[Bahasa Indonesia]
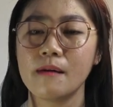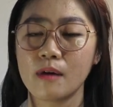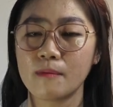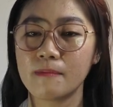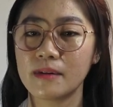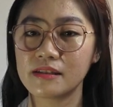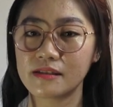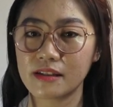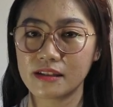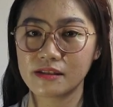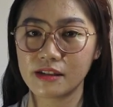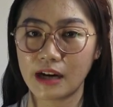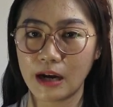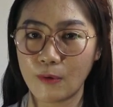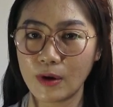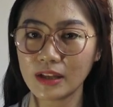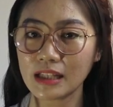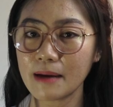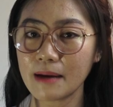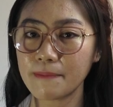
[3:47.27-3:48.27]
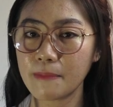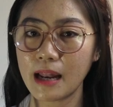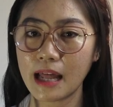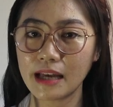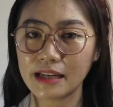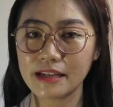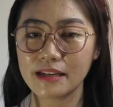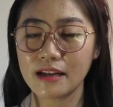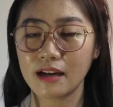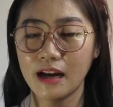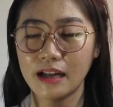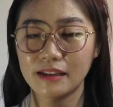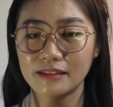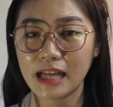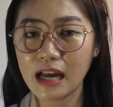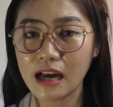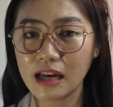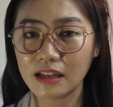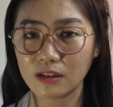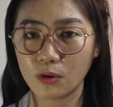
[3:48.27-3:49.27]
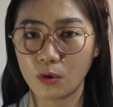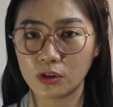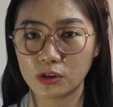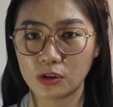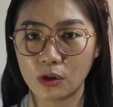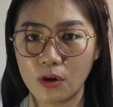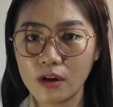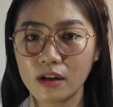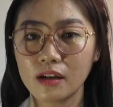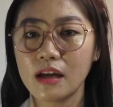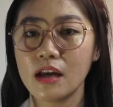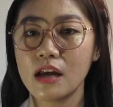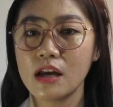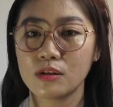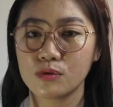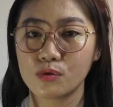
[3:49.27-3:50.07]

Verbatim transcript: Memencet jerawat apalagi dengan tangan kotor